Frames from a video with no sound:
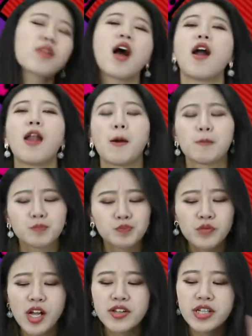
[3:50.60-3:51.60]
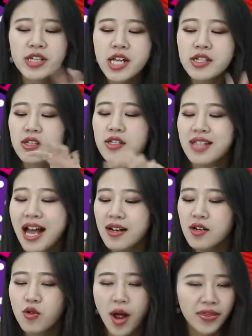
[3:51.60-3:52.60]
好了，那今天这三
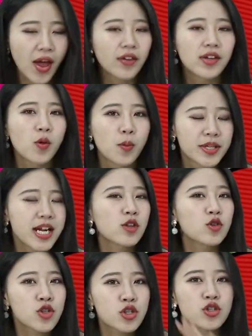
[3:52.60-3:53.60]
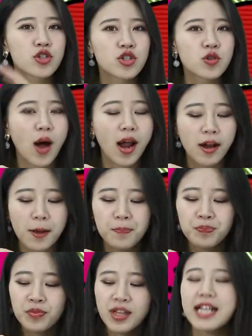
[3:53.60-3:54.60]
个软糖呢，我们现在都试吃完了。
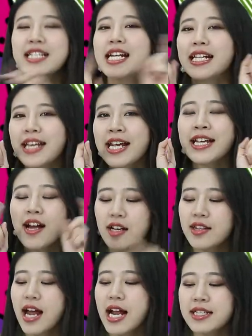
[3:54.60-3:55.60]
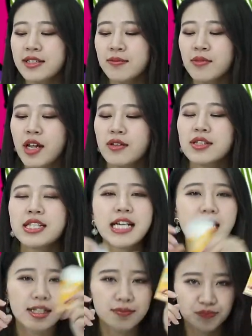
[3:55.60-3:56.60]
那现在天一要跟大家，这
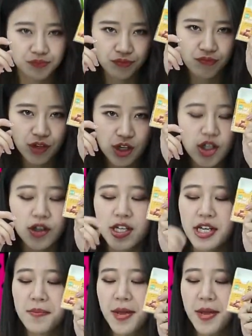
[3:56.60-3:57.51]
个是第一